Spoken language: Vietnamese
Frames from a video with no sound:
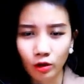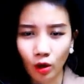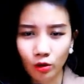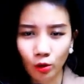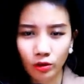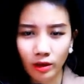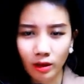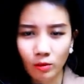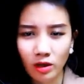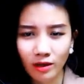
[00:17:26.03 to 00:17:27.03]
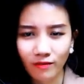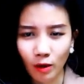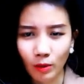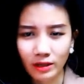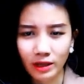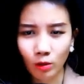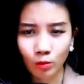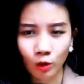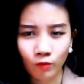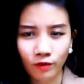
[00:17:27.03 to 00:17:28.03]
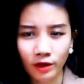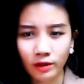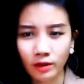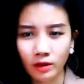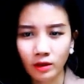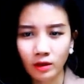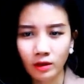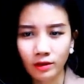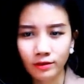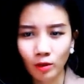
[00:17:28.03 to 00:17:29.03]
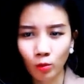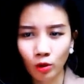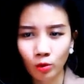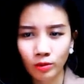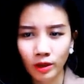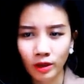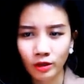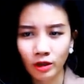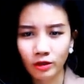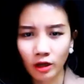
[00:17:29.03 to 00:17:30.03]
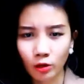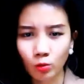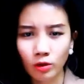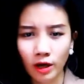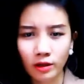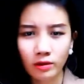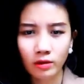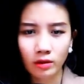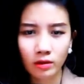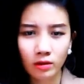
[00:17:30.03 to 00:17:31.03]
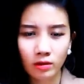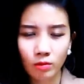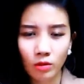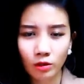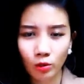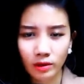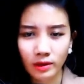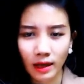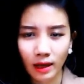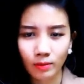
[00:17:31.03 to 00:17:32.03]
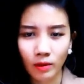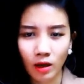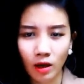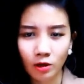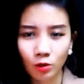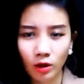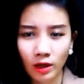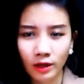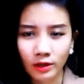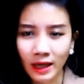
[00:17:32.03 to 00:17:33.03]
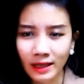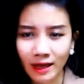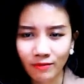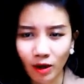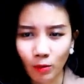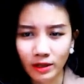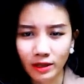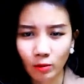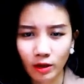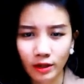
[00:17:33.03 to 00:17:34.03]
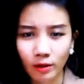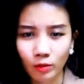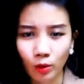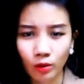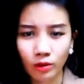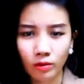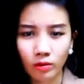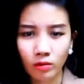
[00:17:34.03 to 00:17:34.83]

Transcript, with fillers: Còn tôi thì cất bước đi vào bên trong công viên. Sau một lúc thì chân chân cũng đến. Bước xuống xe, cô ấy liền chạy nhanh vào bên trong để tìm tôi.